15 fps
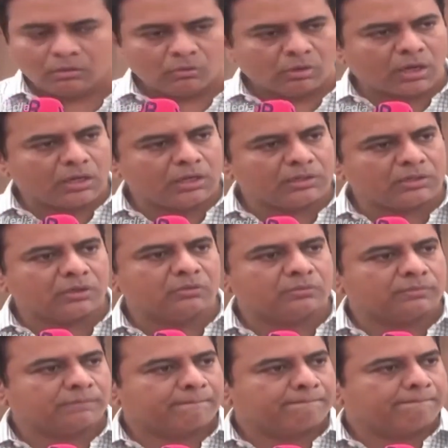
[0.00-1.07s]
ఒక ఆయన అంటాడు
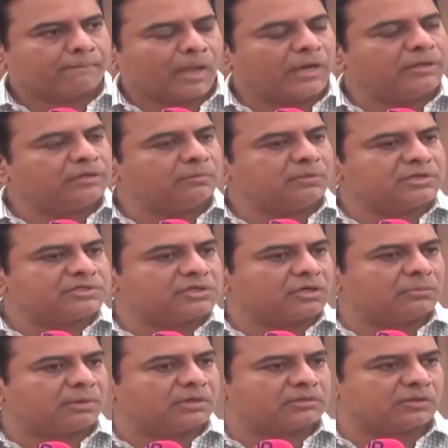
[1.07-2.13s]
ఐటీ
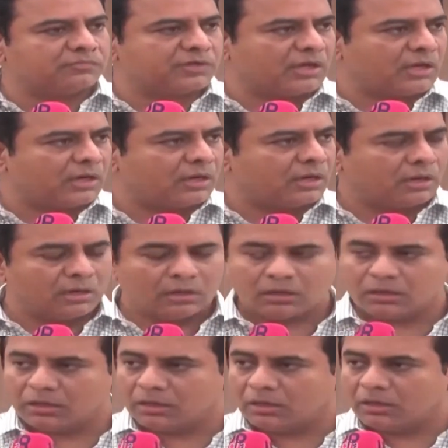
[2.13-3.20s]
మినిస్టర్ని బర్తరఫ్ చేయాలా
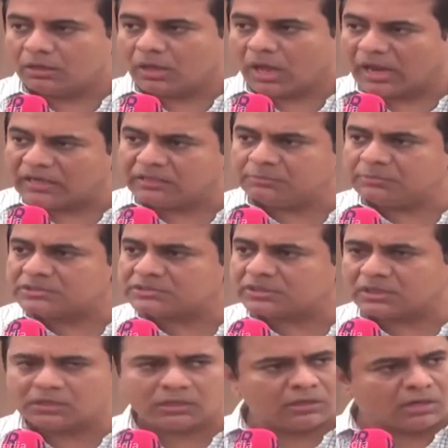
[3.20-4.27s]
ఐటీ
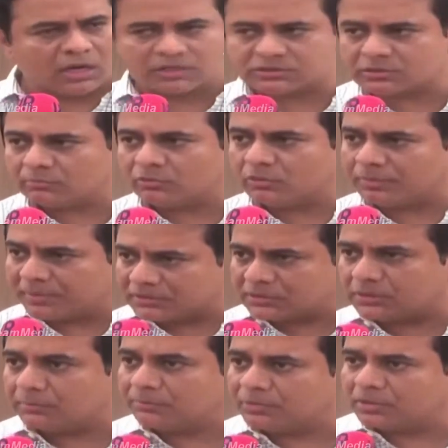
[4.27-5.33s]
మినిస్టర్ అంటే నేను రాష్ట్రంలోని ప్రతి
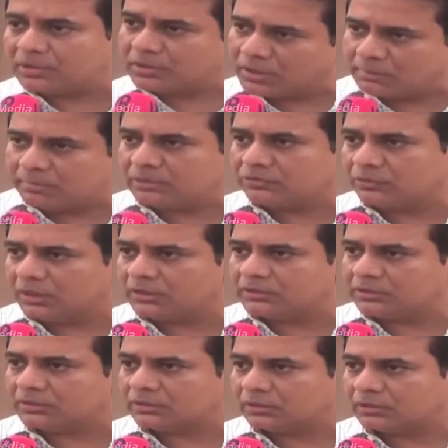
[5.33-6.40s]
కంప్యూటర్కి నేను
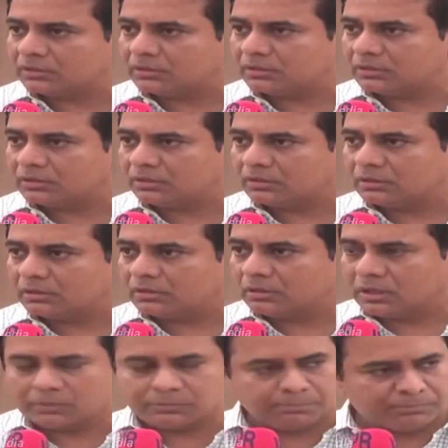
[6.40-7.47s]
ఉన్నాయింది
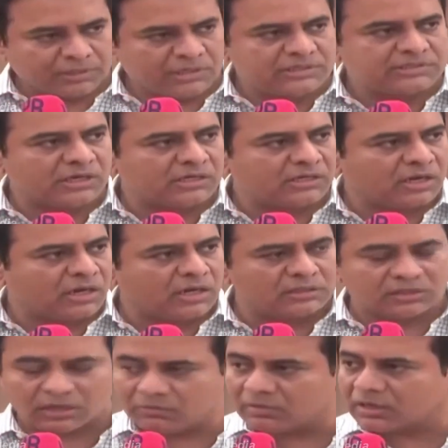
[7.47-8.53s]
అది తెలిసి అంటారా
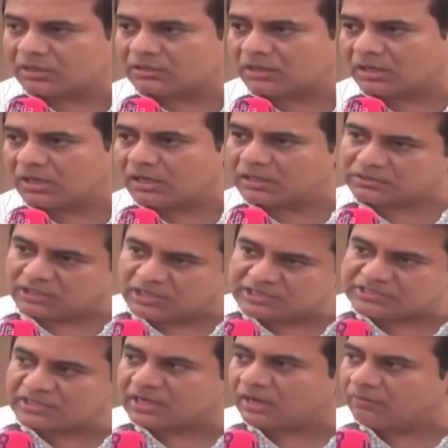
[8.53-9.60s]
తెలవకంటారా లేక
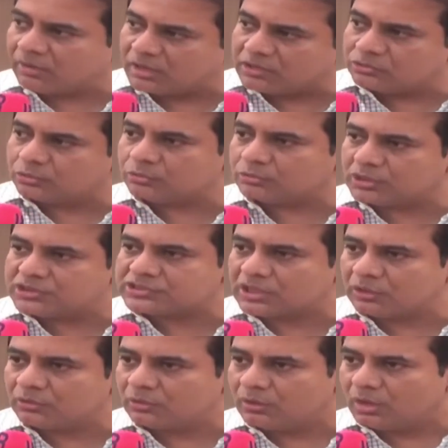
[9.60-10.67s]
తెలిసి కావాలని
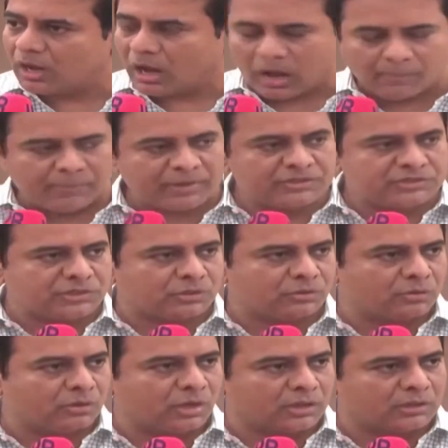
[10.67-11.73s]
దురుద్దేశాలు ఆపాదించే
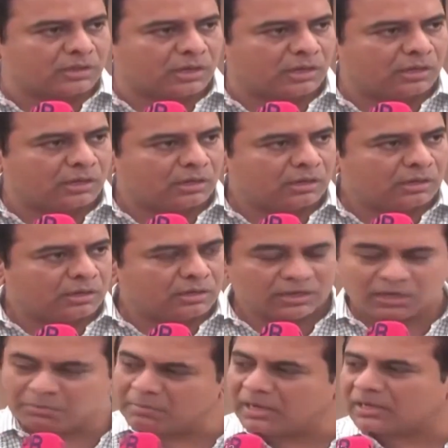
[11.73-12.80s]
కోణంలో అంటారా
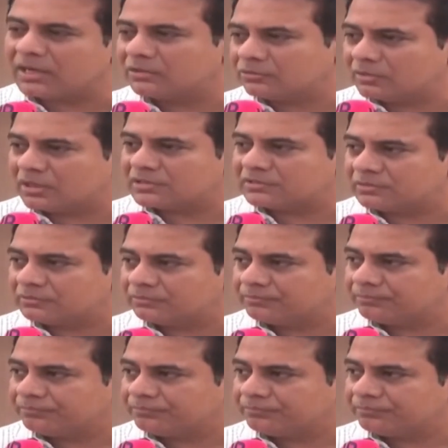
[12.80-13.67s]
ఏం మాట్లాడుతున్నారు అసలు